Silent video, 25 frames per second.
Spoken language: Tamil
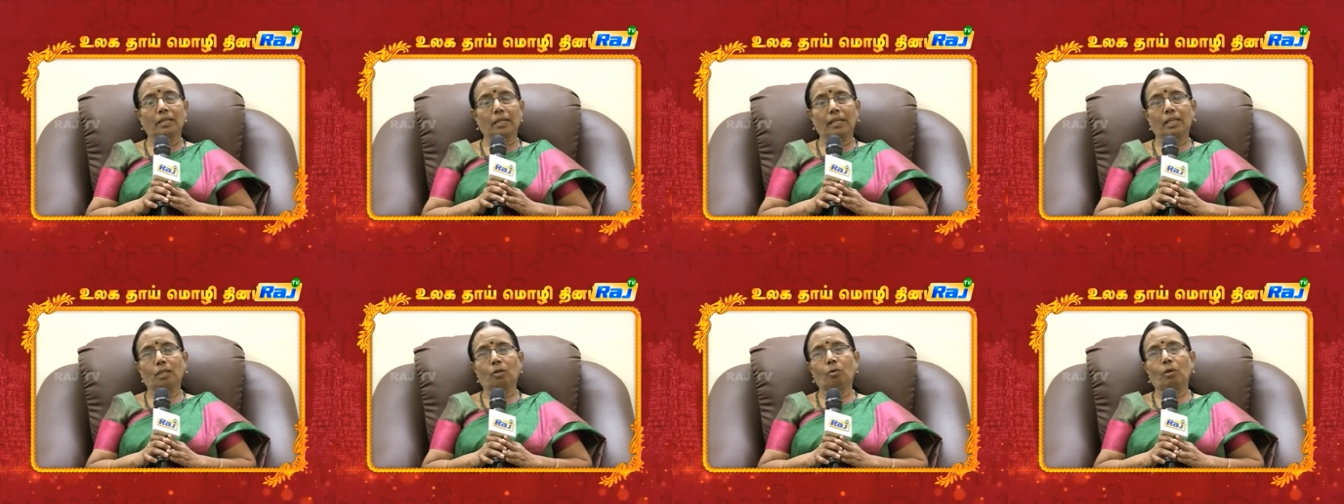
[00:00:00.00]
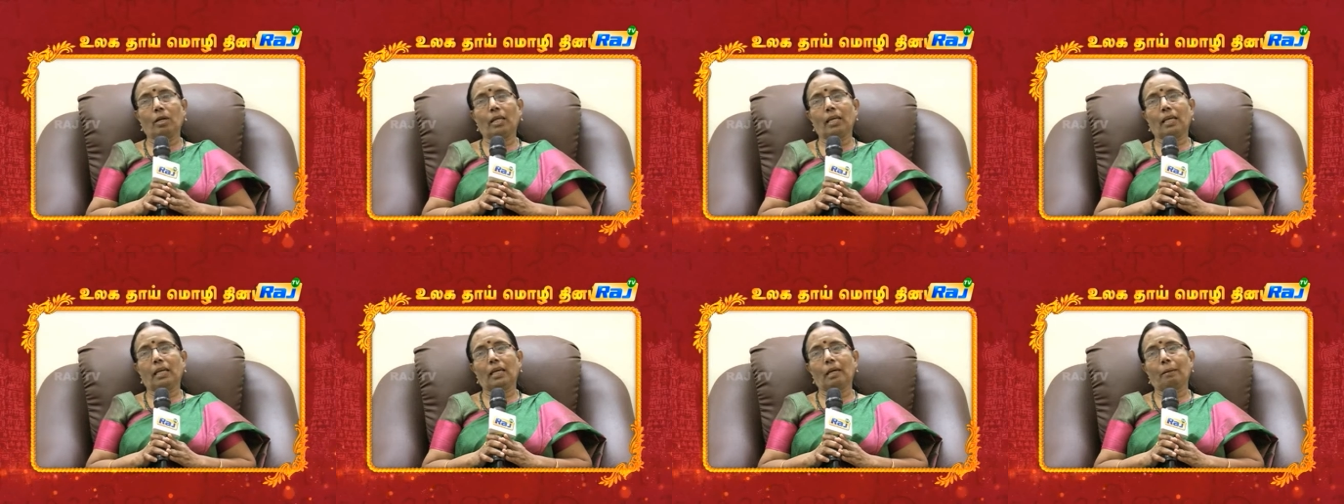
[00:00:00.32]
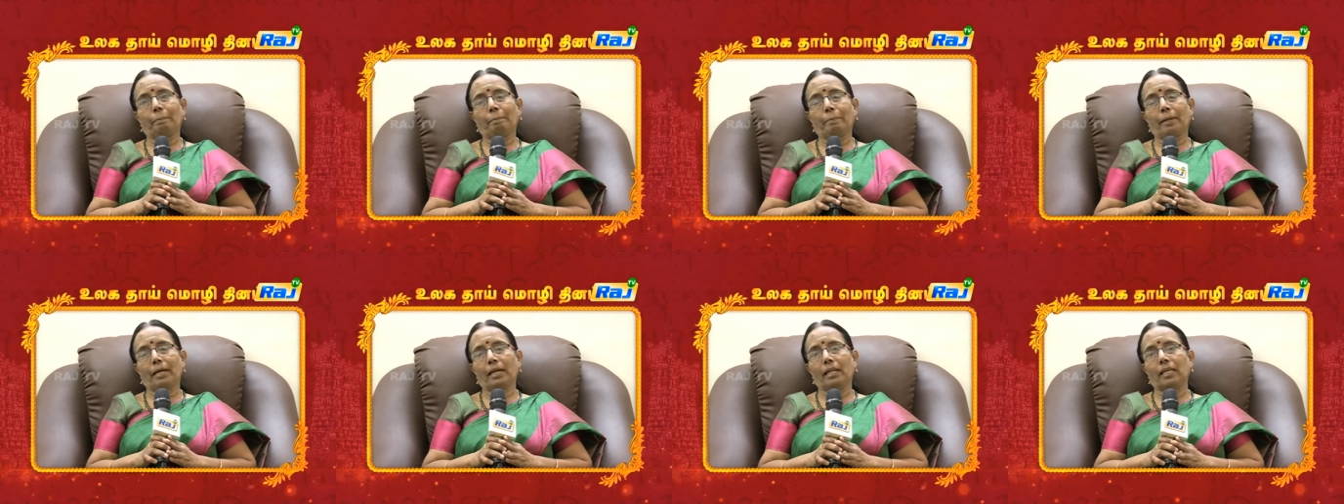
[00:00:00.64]
என்னுடைய
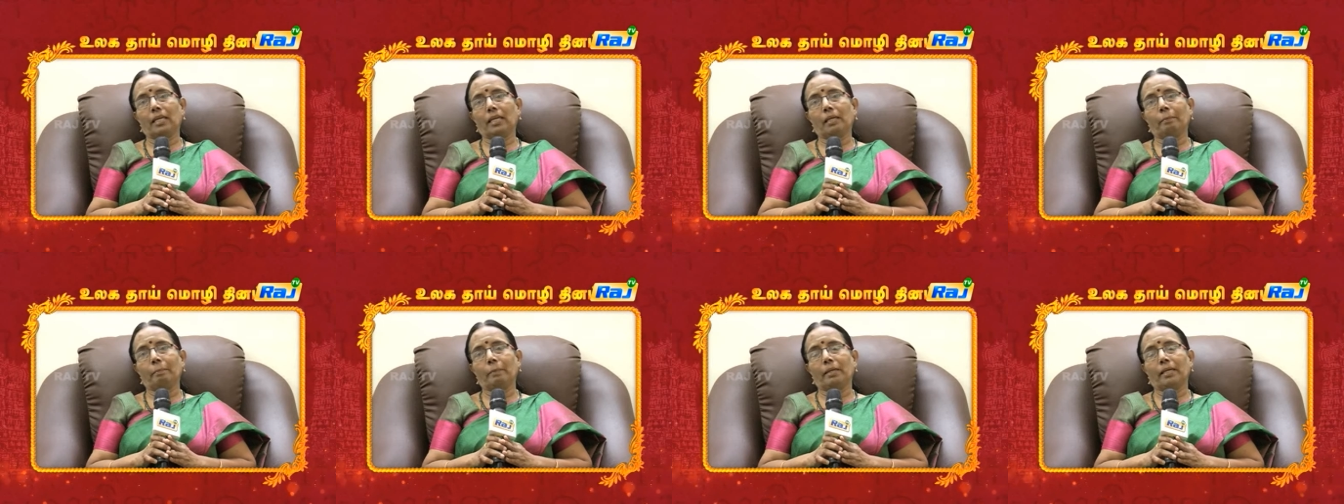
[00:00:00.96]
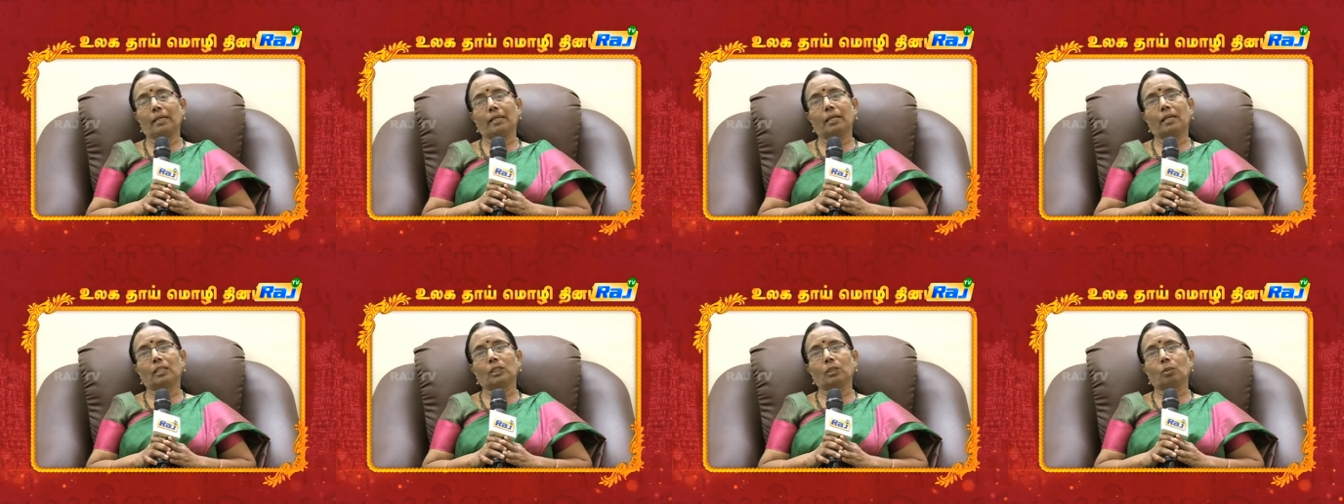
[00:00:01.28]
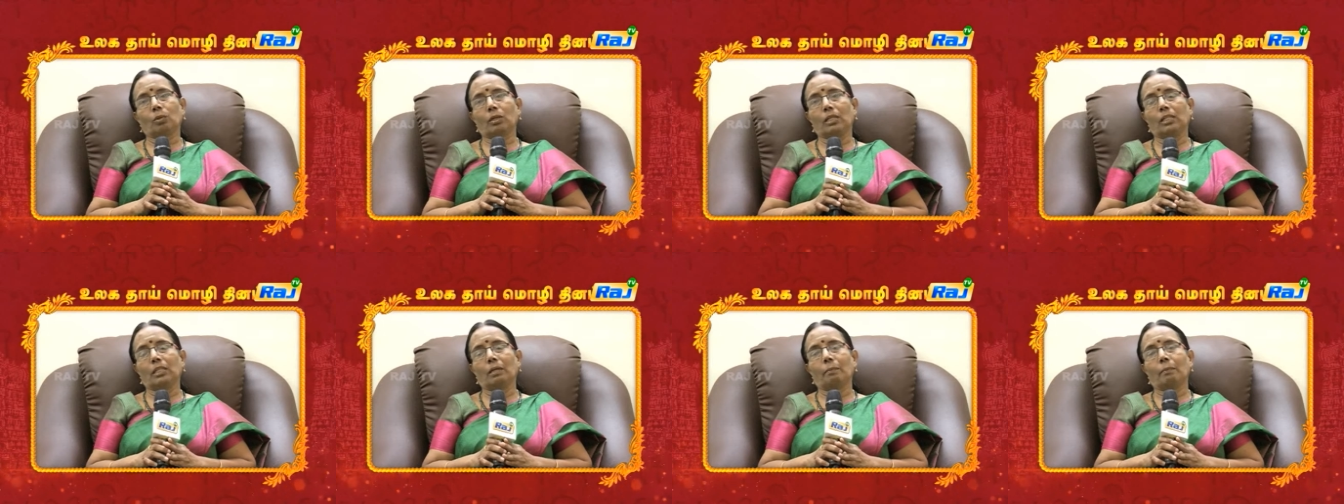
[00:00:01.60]
பணியை மிக
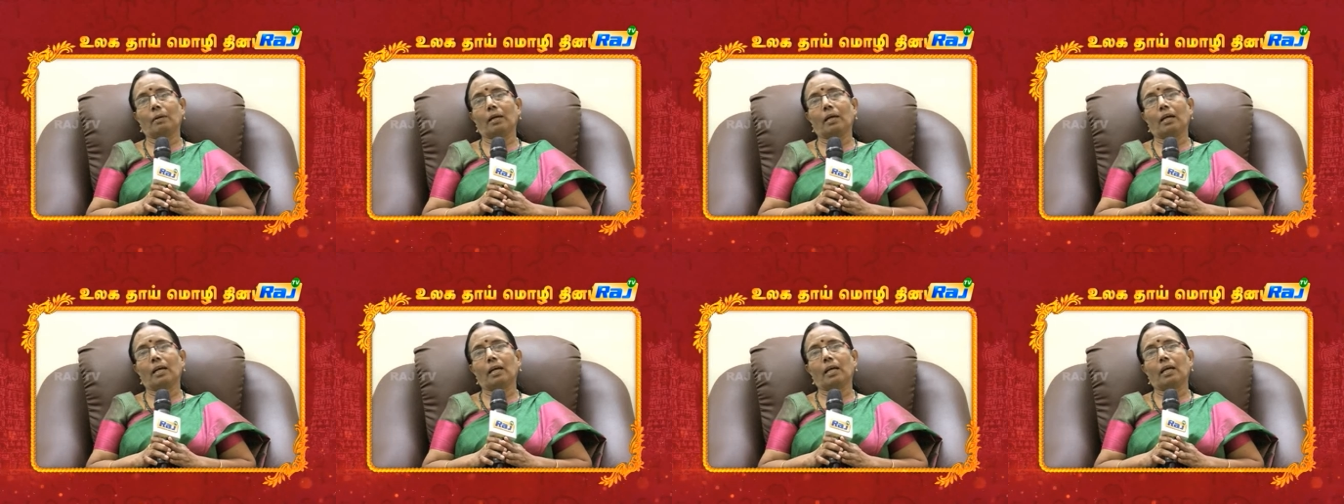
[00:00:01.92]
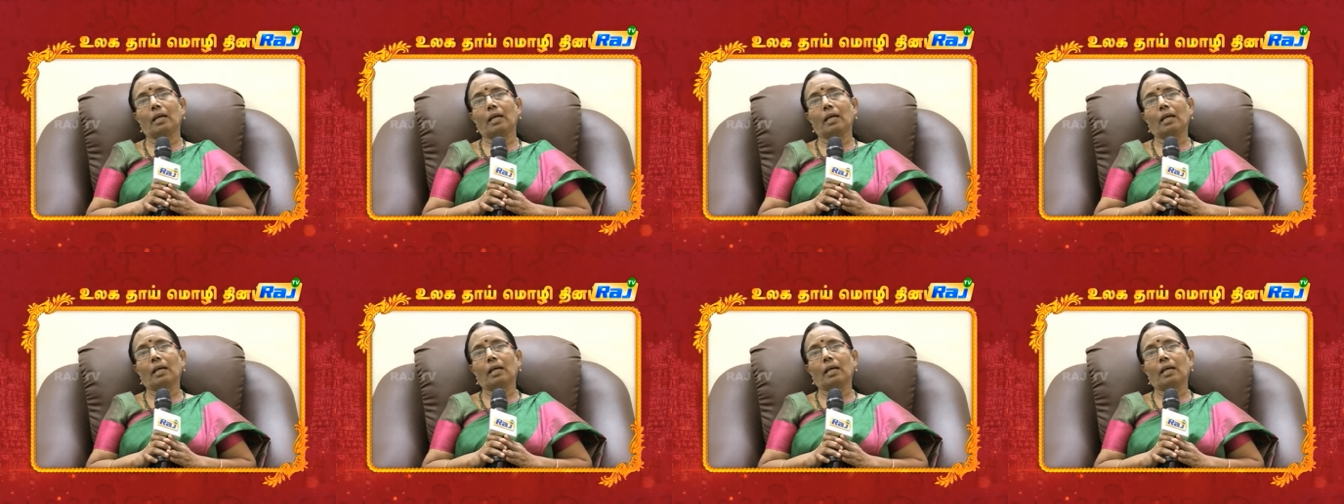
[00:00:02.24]
துரிதமாக